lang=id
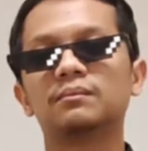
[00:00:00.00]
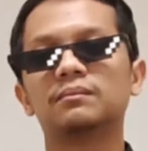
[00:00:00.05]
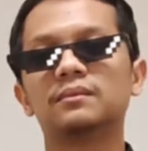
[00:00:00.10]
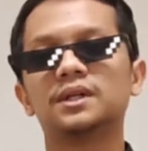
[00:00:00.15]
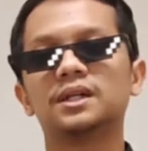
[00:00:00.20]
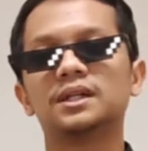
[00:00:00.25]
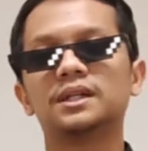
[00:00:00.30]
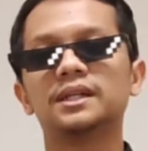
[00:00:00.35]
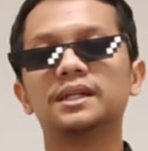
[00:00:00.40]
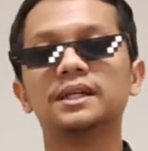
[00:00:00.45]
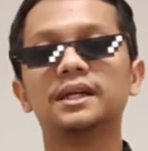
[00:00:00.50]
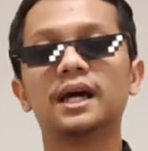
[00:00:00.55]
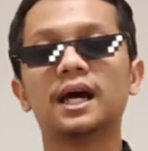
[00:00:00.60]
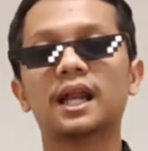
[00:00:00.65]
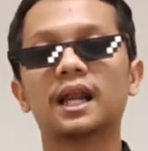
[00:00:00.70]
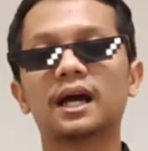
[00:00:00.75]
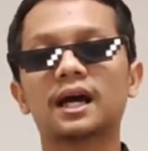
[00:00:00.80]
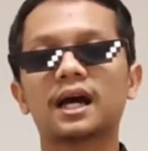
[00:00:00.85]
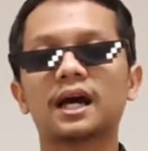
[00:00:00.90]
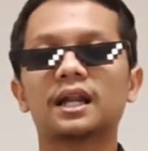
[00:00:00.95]

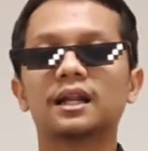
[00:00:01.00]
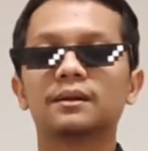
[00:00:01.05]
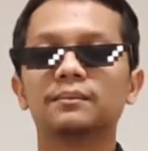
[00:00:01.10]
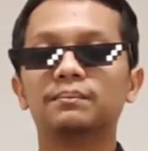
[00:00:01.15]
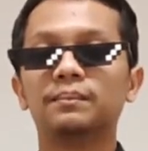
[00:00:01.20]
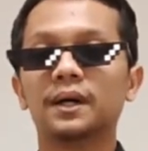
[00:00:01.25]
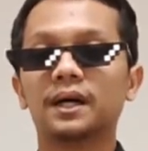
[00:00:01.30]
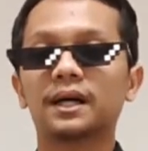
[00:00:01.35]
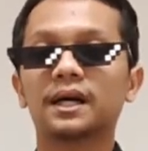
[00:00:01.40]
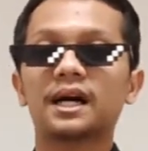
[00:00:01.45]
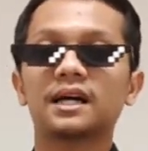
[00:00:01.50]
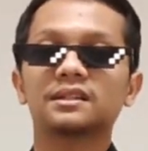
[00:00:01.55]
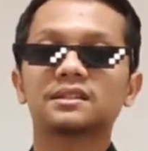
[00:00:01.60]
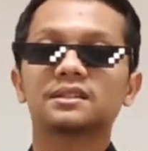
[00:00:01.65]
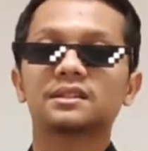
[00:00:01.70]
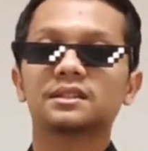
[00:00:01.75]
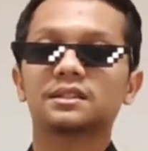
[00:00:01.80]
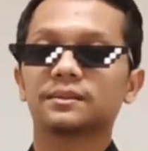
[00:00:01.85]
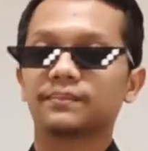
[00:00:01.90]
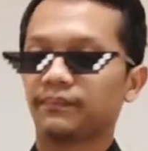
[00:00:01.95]
meninggalkan
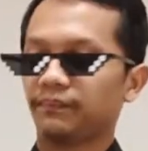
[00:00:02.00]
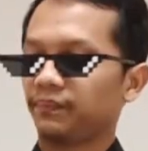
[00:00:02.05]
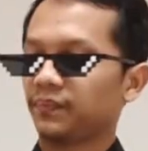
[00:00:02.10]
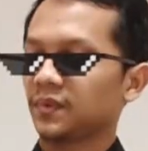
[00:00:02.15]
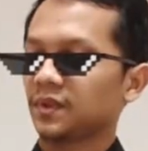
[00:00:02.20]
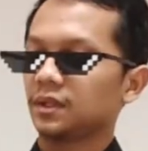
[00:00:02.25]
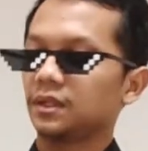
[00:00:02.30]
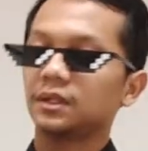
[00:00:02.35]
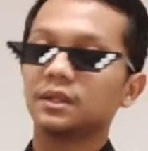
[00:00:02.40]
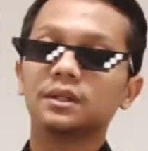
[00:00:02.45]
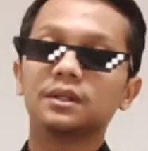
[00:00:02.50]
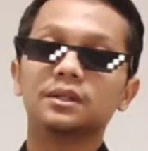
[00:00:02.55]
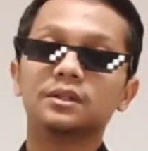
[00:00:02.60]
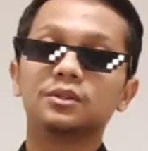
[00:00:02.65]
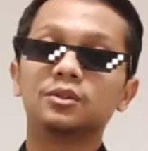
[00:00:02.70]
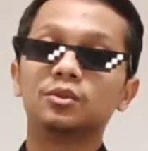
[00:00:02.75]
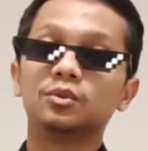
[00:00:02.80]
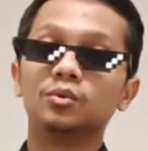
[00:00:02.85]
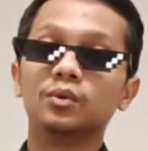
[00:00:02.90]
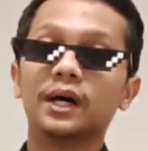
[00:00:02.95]
bekas e,
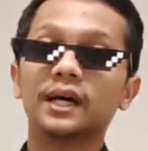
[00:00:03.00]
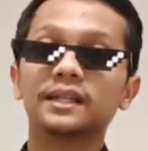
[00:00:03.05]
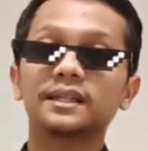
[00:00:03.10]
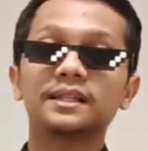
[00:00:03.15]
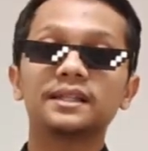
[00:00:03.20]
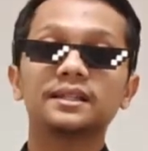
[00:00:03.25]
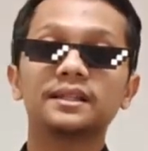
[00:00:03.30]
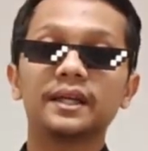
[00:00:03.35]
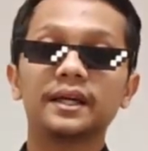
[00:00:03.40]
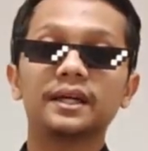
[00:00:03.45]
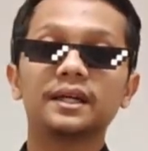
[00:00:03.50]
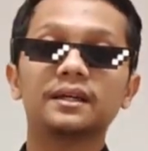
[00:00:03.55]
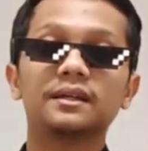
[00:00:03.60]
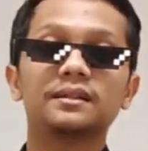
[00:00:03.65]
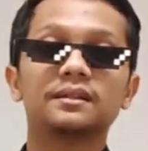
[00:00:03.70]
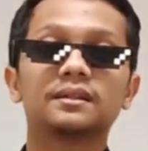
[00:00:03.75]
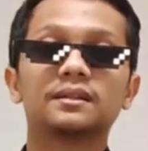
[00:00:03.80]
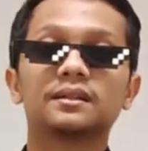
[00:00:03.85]
dua titik